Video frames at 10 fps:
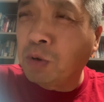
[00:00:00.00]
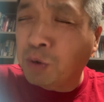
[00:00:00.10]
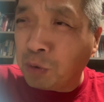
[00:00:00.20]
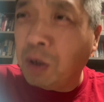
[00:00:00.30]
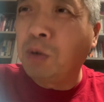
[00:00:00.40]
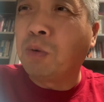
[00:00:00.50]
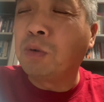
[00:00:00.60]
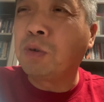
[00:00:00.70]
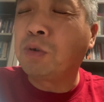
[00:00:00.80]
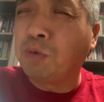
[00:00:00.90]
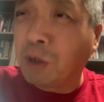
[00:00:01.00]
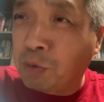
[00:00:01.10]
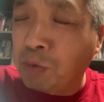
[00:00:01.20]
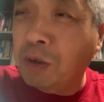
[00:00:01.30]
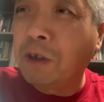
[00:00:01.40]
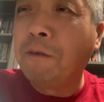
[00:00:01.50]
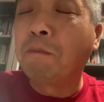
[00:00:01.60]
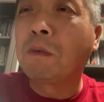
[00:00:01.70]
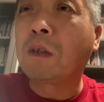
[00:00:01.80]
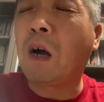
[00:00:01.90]
学农、学军。
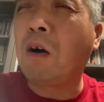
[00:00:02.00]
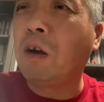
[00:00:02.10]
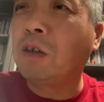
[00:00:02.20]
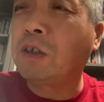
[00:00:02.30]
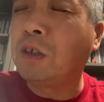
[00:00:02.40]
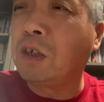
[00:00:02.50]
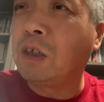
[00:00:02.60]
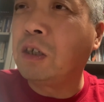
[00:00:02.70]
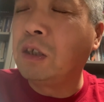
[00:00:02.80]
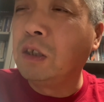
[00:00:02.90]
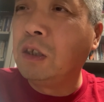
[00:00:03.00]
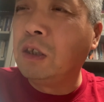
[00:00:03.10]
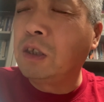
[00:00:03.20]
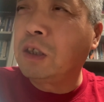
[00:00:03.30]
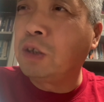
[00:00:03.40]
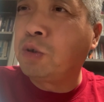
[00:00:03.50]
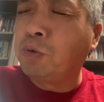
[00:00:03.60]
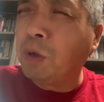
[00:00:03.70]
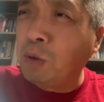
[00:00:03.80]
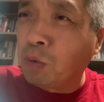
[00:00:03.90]
他好像是是
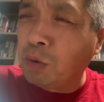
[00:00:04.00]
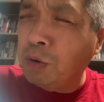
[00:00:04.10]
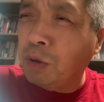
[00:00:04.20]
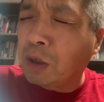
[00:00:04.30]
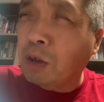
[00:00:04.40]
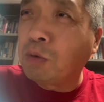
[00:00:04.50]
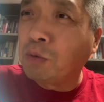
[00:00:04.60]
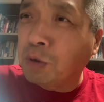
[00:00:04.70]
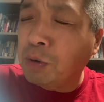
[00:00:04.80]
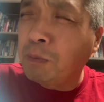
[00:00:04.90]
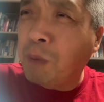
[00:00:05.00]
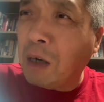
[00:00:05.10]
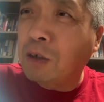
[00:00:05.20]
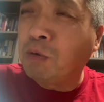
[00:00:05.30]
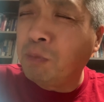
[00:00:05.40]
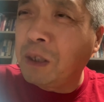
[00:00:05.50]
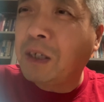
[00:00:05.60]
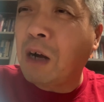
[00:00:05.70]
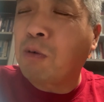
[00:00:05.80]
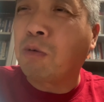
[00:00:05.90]
学农去了，到农村帮着农民
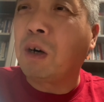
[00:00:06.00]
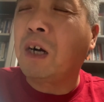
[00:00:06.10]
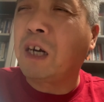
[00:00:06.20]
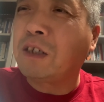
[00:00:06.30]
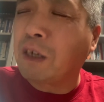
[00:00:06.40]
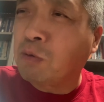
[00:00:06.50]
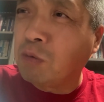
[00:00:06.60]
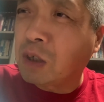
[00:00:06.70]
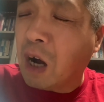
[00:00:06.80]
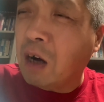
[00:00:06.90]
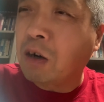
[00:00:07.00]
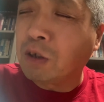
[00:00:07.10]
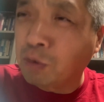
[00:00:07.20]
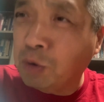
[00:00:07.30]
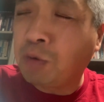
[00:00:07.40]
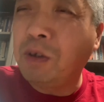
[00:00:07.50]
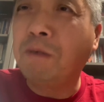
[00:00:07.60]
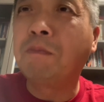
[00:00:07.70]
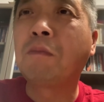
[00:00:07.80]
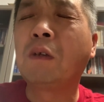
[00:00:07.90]
干活，还是在工厂？好像农村。
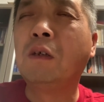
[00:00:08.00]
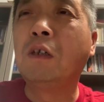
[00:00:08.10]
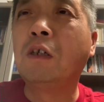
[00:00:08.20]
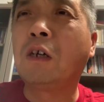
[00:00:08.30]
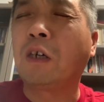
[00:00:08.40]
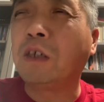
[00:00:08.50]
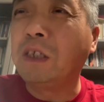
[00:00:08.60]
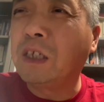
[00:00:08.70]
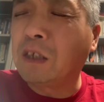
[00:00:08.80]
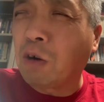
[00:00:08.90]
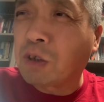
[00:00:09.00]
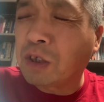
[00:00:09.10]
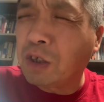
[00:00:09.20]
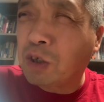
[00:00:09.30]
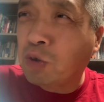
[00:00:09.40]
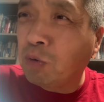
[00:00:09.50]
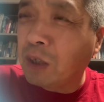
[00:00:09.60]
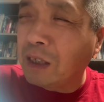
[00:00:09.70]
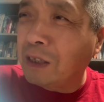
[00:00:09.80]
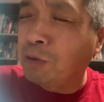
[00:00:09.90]
好像一个老师说
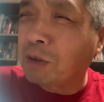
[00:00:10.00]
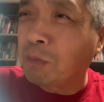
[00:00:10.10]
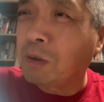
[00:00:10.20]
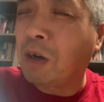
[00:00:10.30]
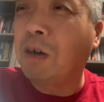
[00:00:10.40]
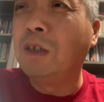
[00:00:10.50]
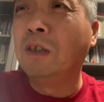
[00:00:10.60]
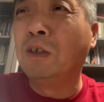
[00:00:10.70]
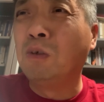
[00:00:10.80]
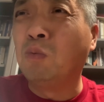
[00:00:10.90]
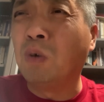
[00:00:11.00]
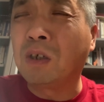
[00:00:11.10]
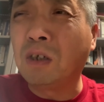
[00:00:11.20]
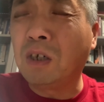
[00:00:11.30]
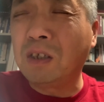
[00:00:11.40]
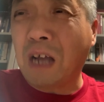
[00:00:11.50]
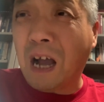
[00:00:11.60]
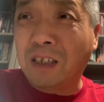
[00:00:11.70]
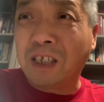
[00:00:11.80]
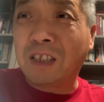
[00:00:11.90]
他一句怎么着，我哥
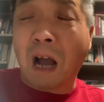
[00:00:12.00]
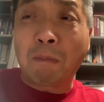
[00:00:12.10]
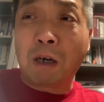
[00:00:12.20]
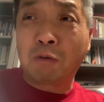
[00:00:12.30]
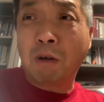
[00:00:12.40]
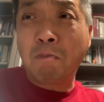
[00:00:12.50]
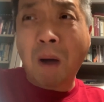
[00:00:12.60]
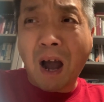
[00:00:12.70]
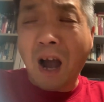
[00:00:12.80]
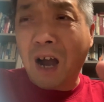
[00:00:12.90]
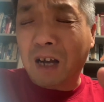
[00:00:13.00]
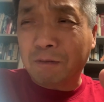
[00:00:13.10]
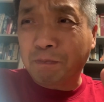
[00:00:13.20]
拿起大板砖，啪，